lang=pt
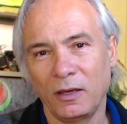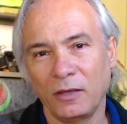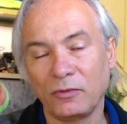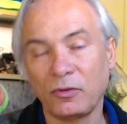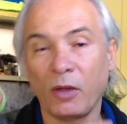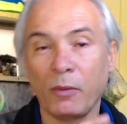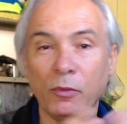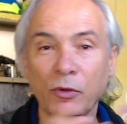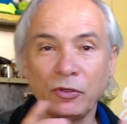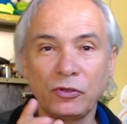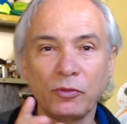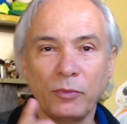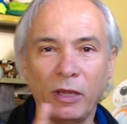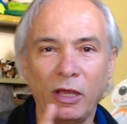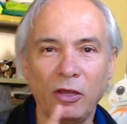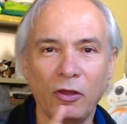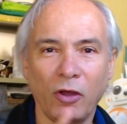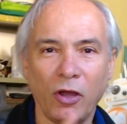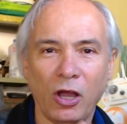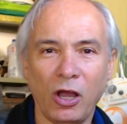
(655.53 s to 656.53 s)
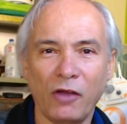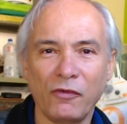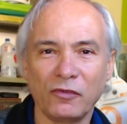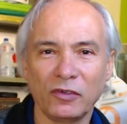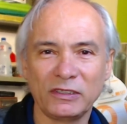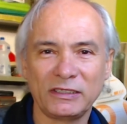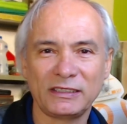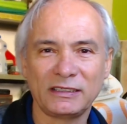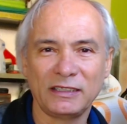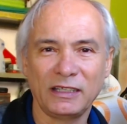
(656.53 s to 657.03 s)
Então é muito melhor
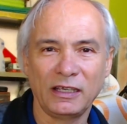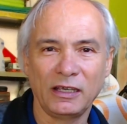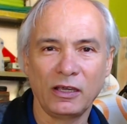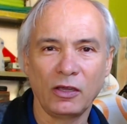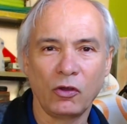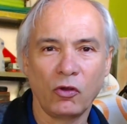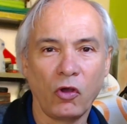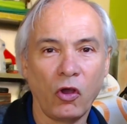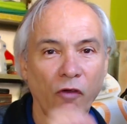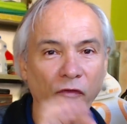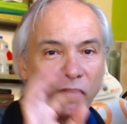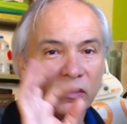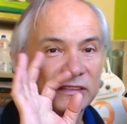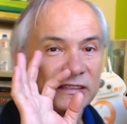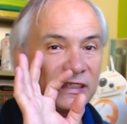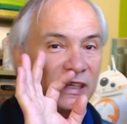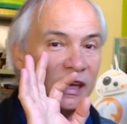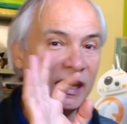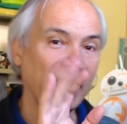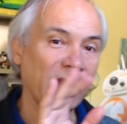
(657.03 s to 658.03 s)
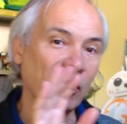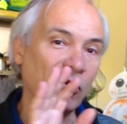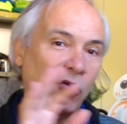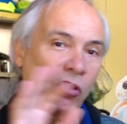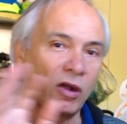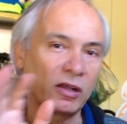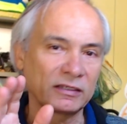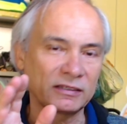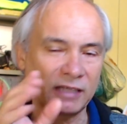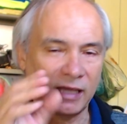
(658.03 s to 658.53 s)
você ou você
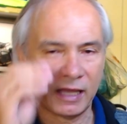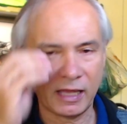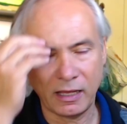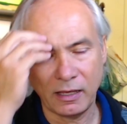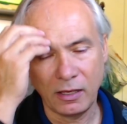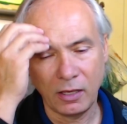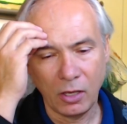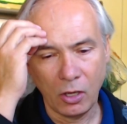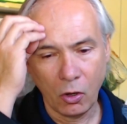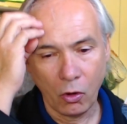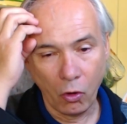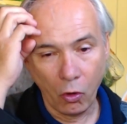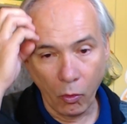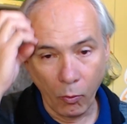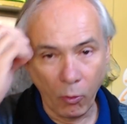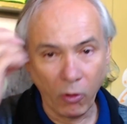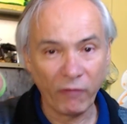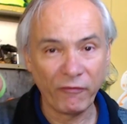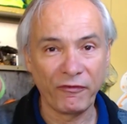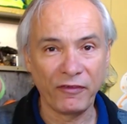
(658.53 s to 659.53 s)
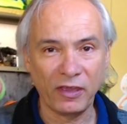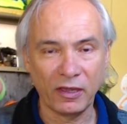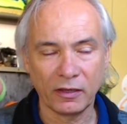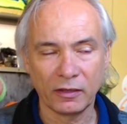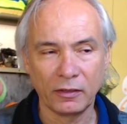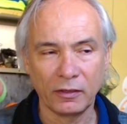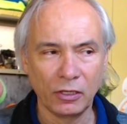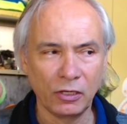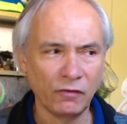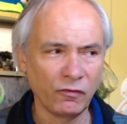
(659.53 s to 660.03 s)
recortar ou mover.
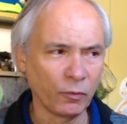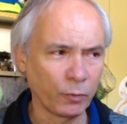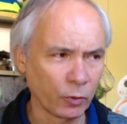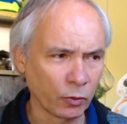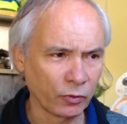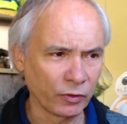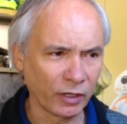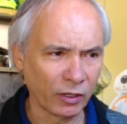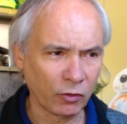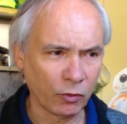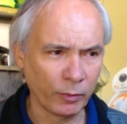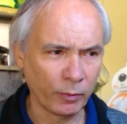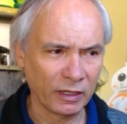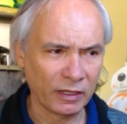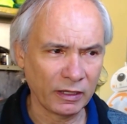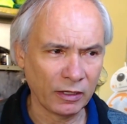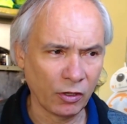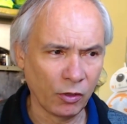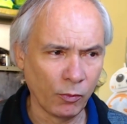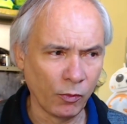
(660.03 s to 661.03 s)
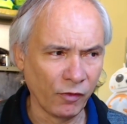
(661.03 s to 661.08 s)
Eu vou procurar como é que é o